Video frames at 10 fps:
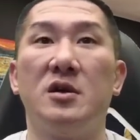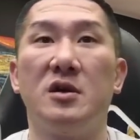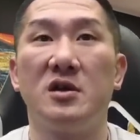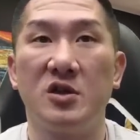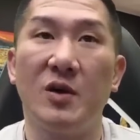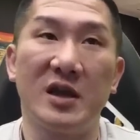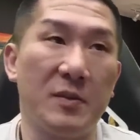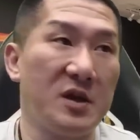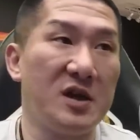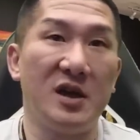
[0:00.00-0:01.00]
希望他
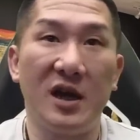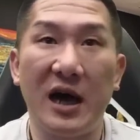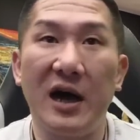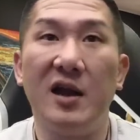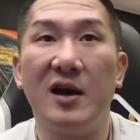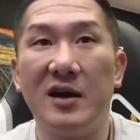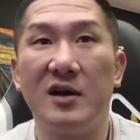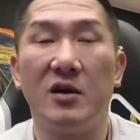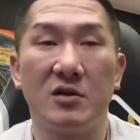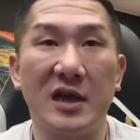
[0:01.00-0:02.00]
们能来啊！
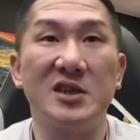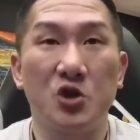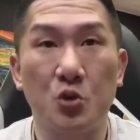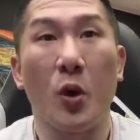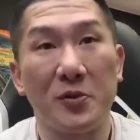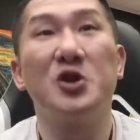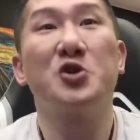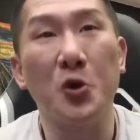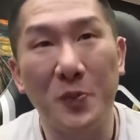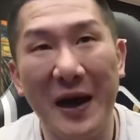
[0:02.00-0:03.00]
哦，但是我不是
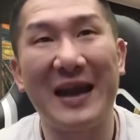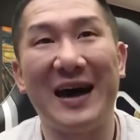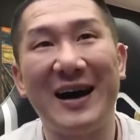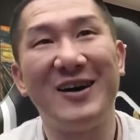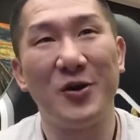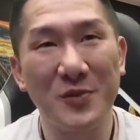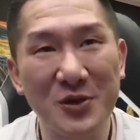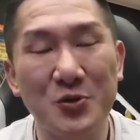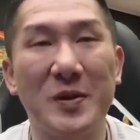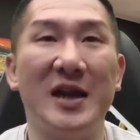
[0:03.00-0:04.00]
主办啦，哦，我不是
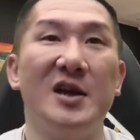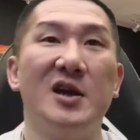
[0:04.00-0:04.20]
主办，